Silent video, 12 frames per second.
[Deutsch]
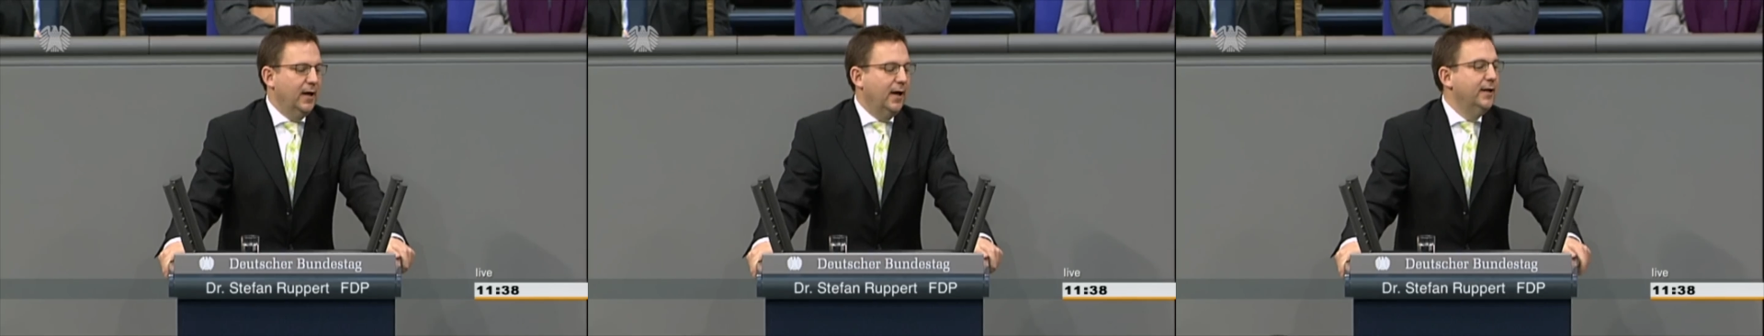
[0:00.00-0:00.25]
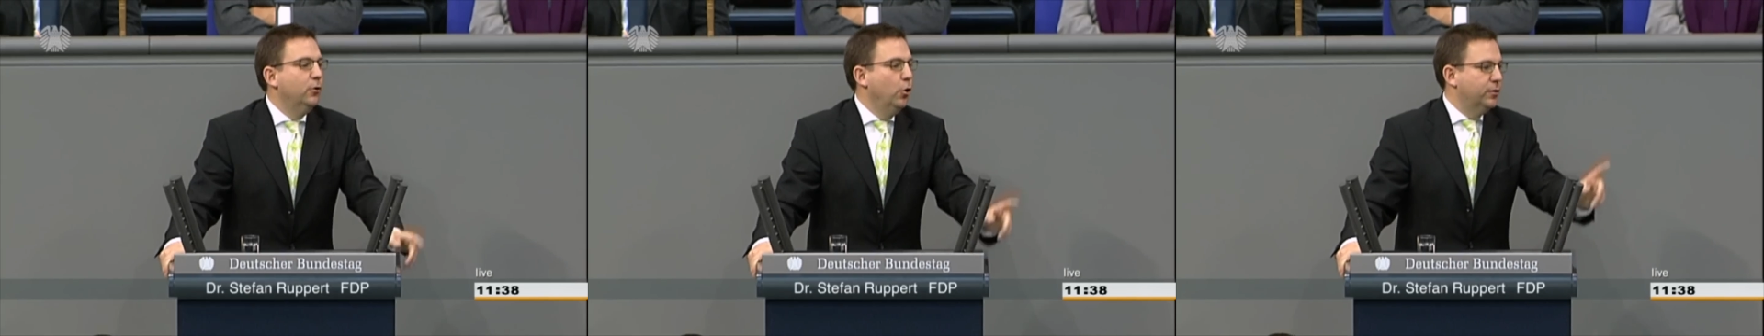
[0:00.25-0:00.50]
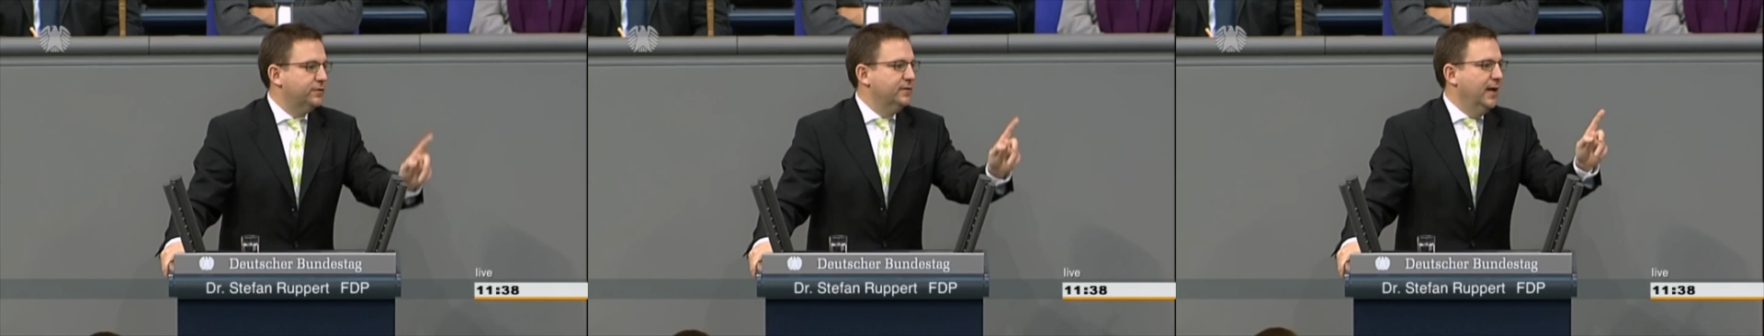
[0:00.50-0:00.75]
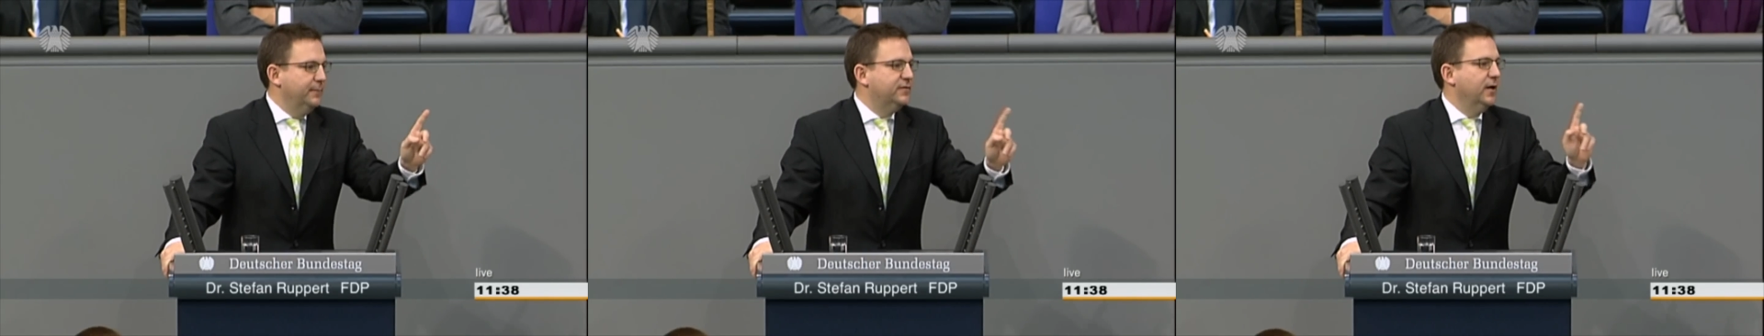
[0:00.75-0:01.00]
in höchsten
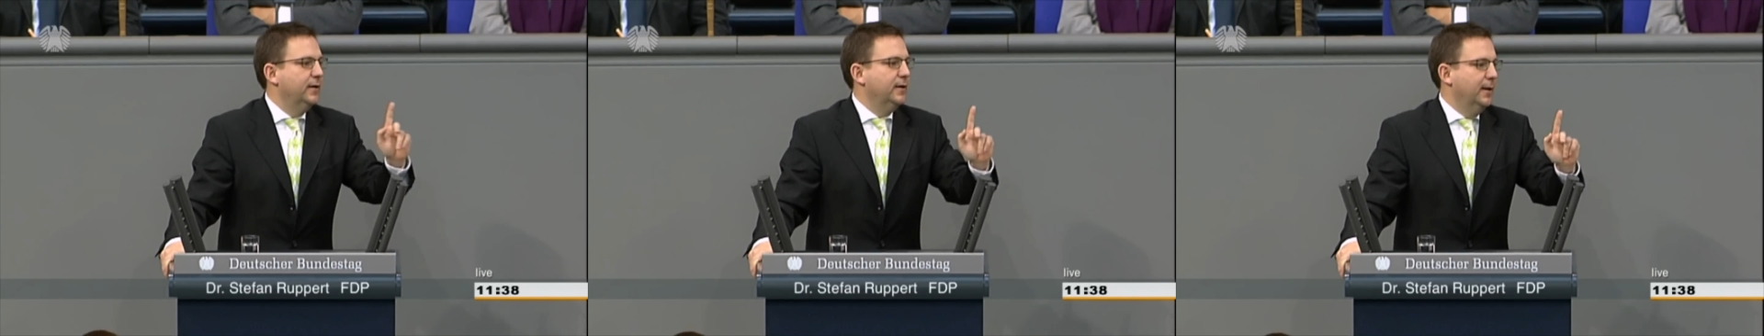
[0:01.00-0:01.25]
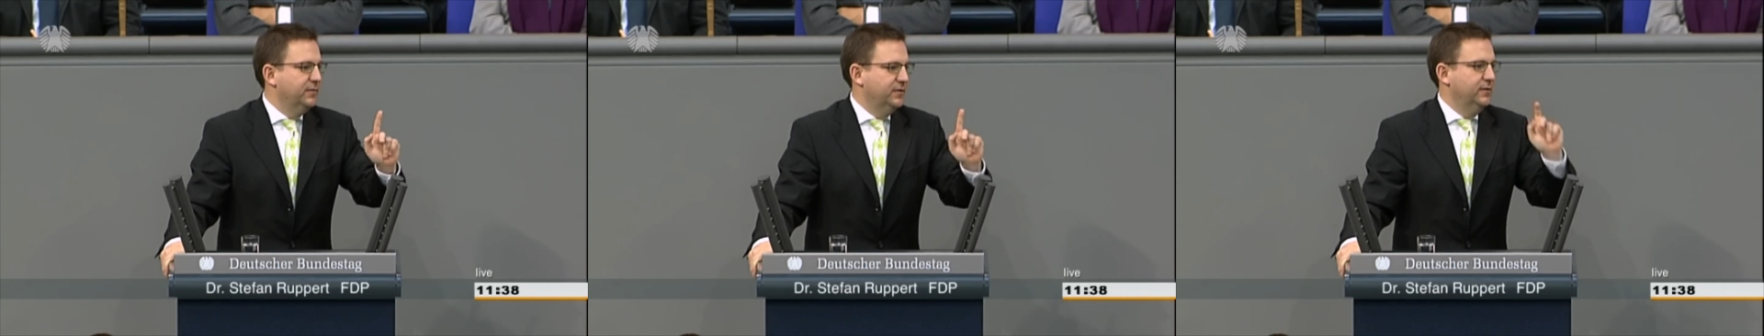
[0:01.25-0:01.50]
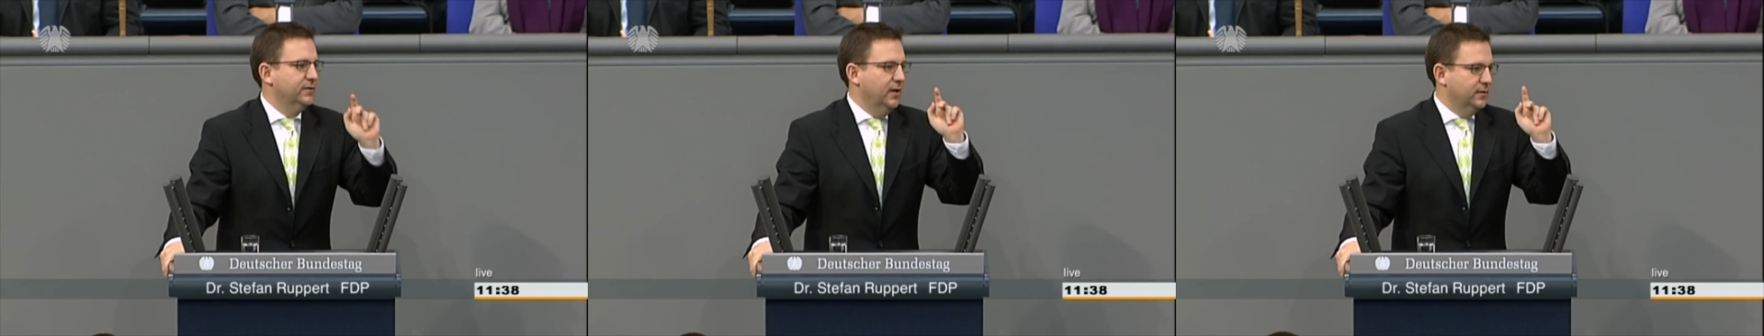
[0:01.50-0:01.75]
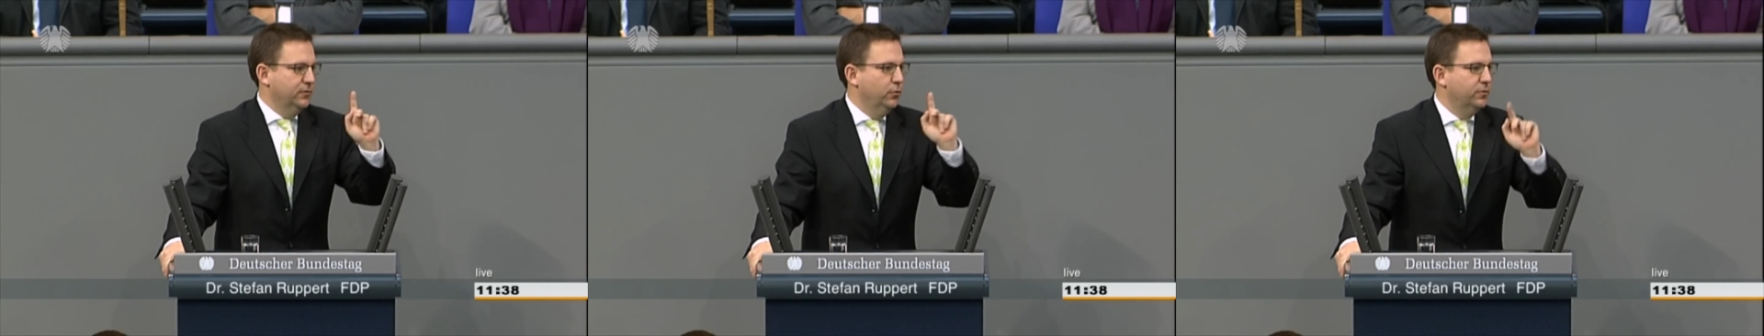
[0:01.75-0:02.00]
Ämtern, haben Sie
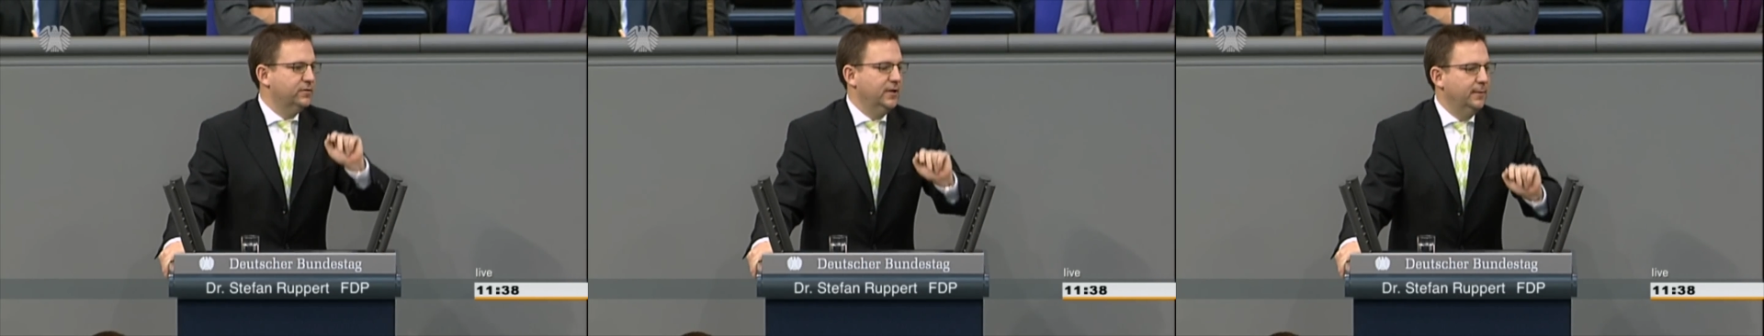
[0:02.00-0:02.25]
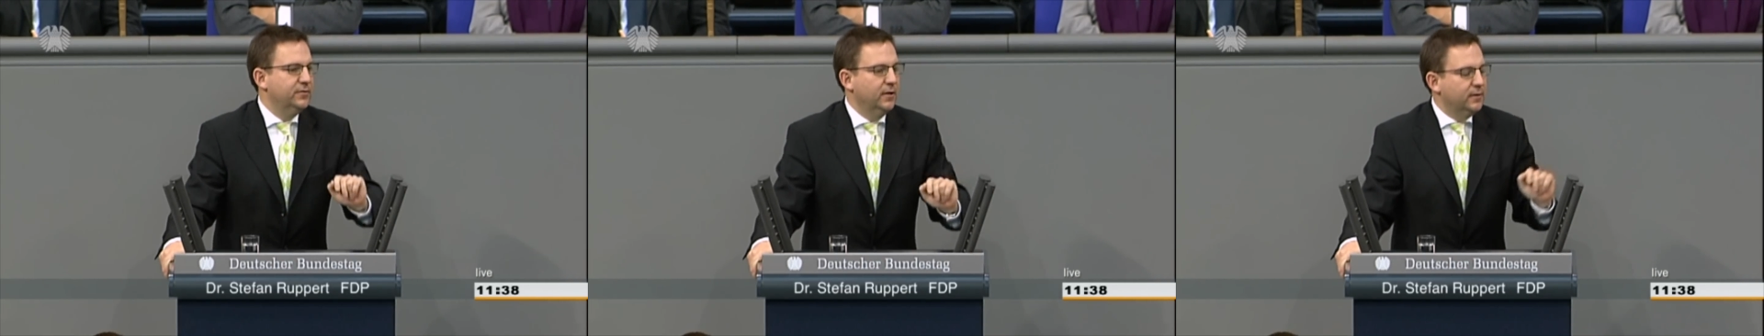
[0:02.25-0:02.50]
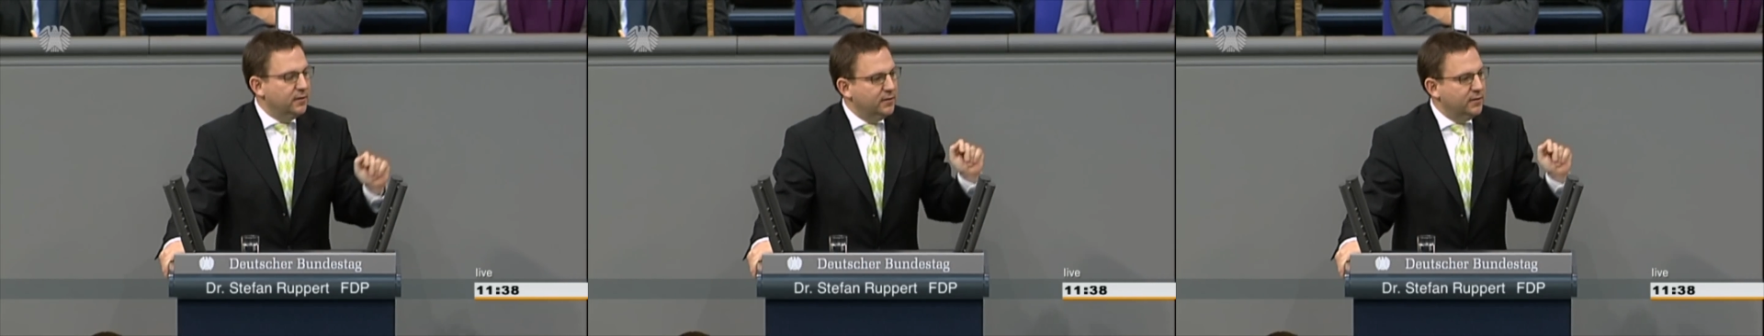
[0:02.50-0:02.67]
gesagt, in höchsten Ämtern.